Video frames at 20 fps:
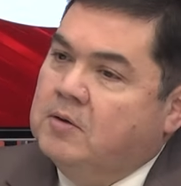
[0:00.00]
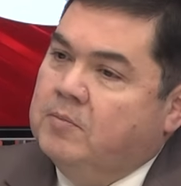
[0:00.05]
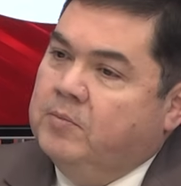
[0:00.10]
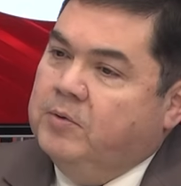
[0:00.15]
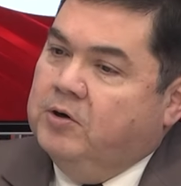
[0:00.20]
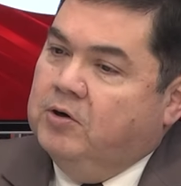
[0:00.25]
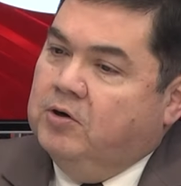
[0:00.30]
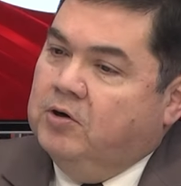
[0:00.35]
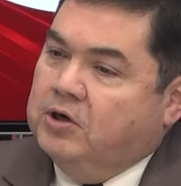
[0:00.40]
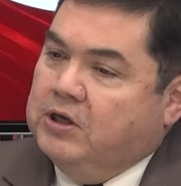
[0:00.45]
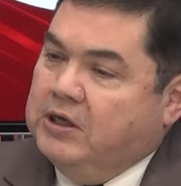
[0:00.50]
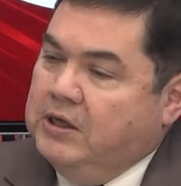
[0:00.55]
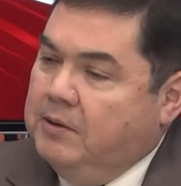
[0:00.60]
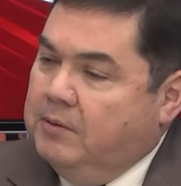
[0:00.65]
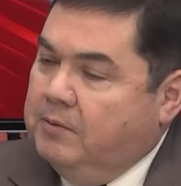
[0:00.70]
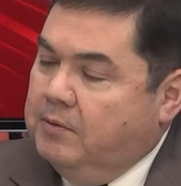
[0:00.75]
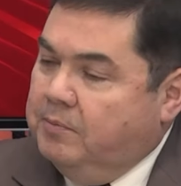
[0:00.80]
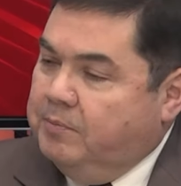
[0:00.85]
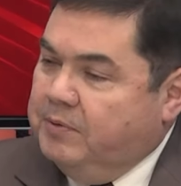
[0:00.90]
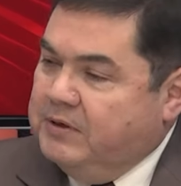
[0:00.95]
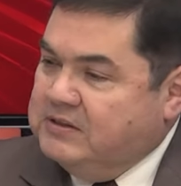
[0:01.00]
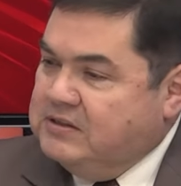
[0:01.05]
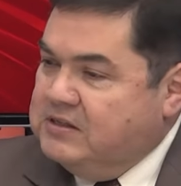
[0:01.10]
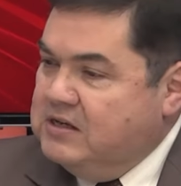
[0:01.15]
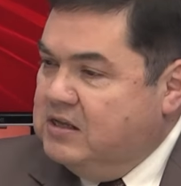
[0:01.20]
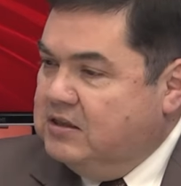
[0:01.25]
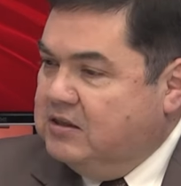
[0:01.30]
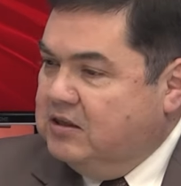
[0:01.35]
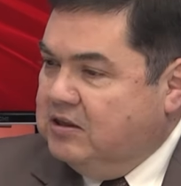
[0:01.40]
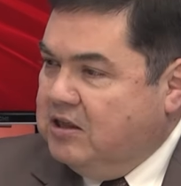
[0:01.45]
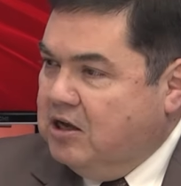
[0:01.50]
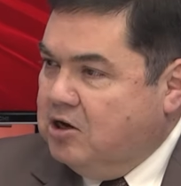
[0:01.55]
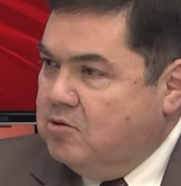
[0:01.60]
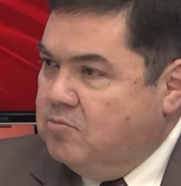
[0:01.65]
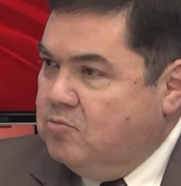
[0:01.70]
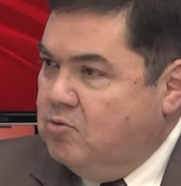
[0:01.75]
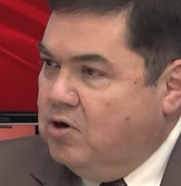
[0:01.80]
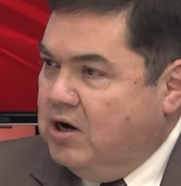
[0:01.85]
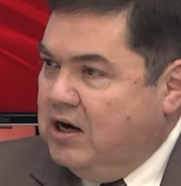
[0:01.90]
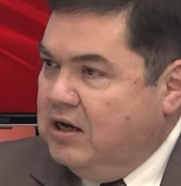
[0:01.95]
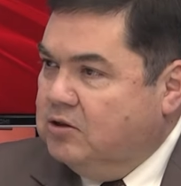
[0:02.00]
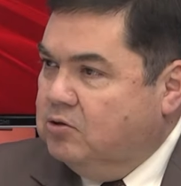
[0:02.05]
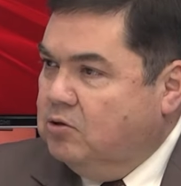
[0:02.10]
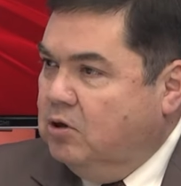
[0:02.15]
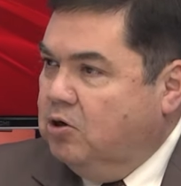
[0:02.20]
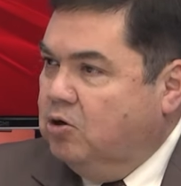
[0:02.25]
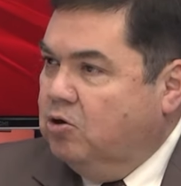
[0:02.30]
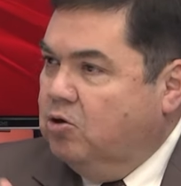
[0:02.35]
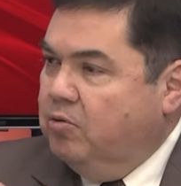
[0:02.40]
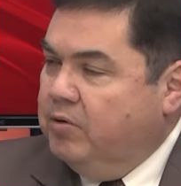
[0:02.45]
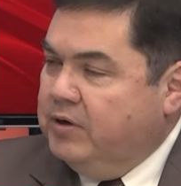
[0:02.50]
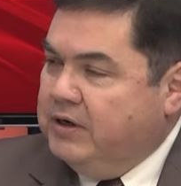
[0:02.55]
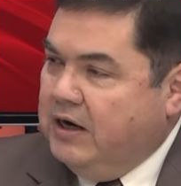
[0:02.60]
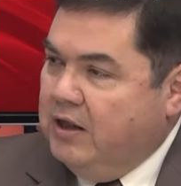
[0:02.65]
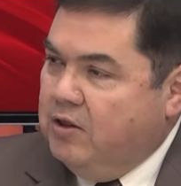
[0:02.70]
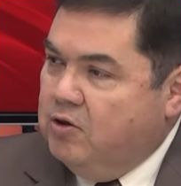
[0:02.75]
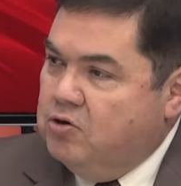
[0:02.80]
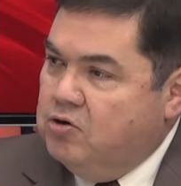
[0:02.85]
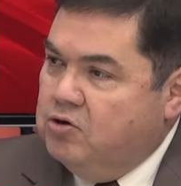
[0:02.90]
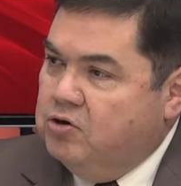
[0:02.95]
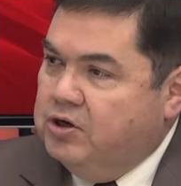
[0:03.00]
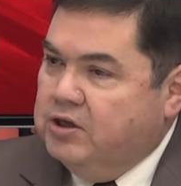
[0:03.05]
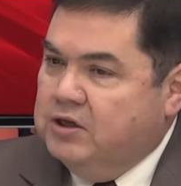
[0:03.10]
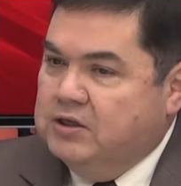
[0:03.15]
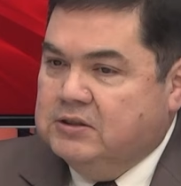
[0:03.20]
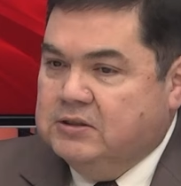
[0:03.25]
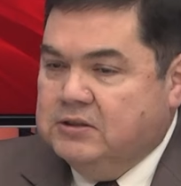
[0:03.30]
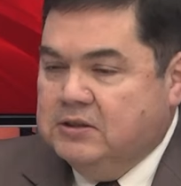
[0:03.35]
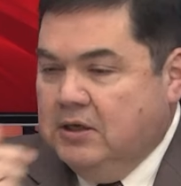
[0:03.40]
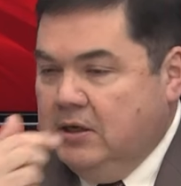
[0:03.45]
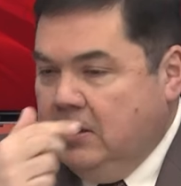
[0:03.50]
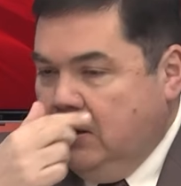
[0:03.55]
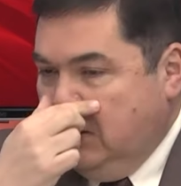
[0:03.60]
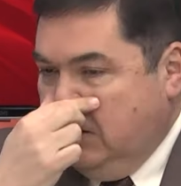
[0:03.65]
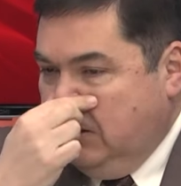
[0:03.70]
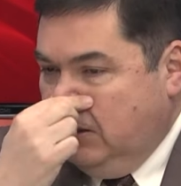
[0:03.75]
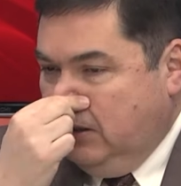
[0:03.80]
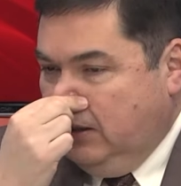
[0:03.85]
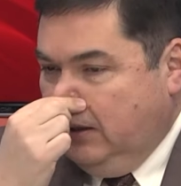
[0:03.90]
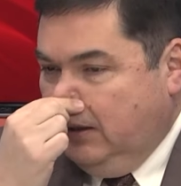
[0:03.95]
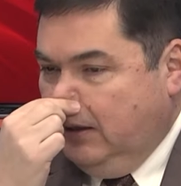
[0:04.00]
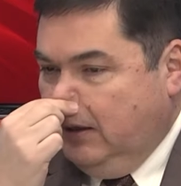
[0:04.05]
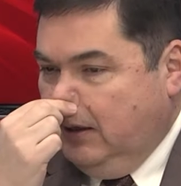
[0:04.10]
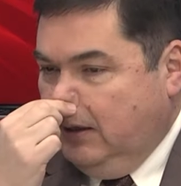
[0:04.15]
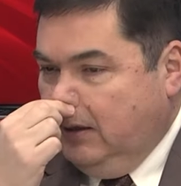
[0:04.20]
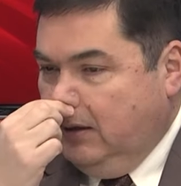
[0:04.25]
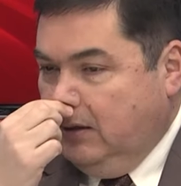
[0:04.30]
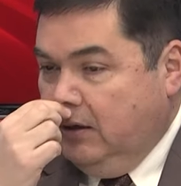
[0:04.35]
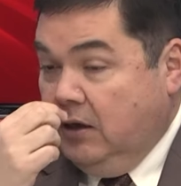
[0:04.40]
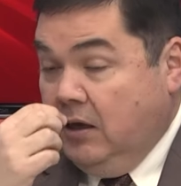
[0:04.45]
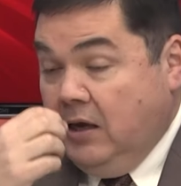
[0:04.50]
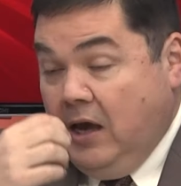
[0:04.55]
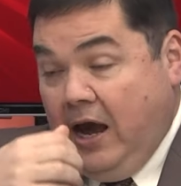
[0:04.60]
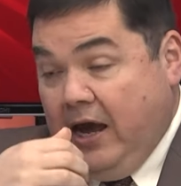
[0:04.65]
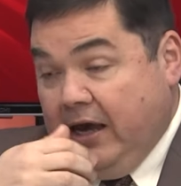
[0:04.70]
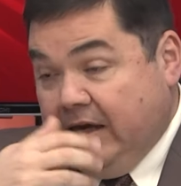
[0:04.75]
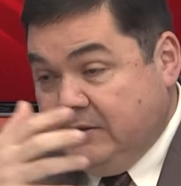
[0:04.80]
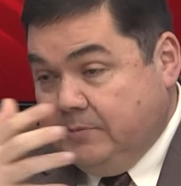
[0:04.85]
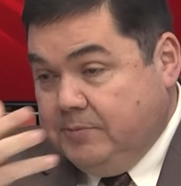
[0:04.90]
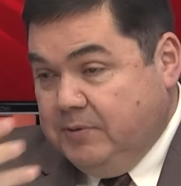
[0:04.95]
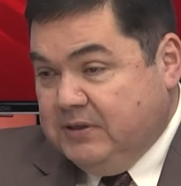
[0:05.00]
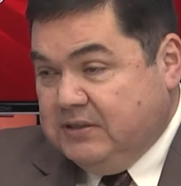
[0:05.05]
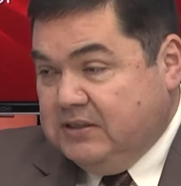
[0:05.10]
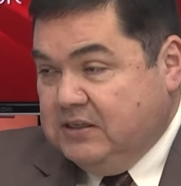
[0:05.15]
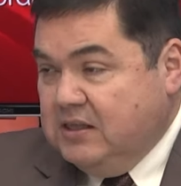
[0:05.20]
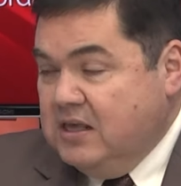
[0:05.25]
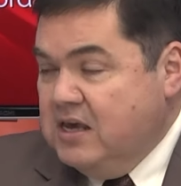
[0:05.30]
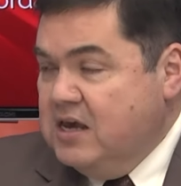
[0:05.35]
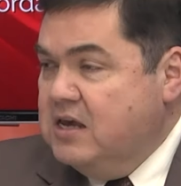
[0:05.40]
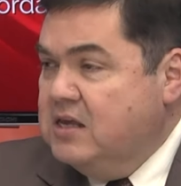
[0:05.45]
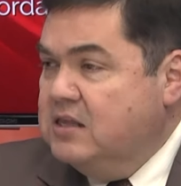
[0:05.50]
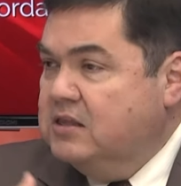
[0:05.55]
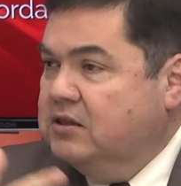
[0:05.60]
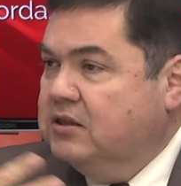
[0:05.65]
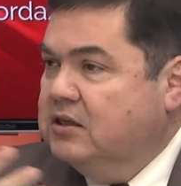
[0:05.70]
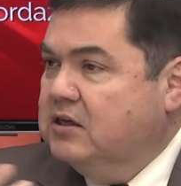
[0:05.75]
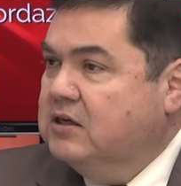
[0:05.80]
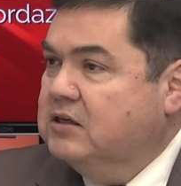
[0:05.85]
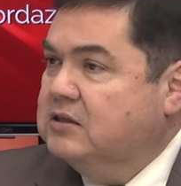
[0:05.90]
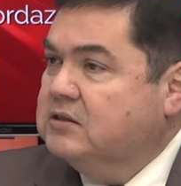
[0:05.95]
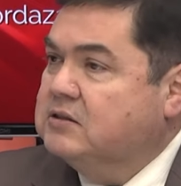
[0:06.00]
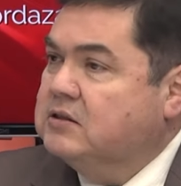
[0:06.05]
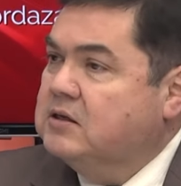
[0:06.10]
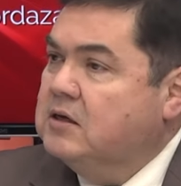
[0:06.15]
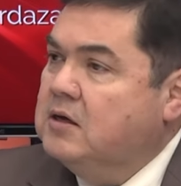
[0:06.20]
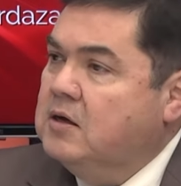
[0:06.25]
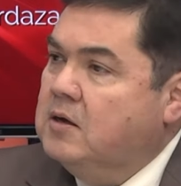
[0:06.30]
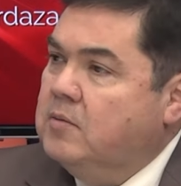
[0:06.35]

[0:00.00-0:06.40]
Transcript: pero que el presidente está convocando a los gobernadores eh, y a expresidentes.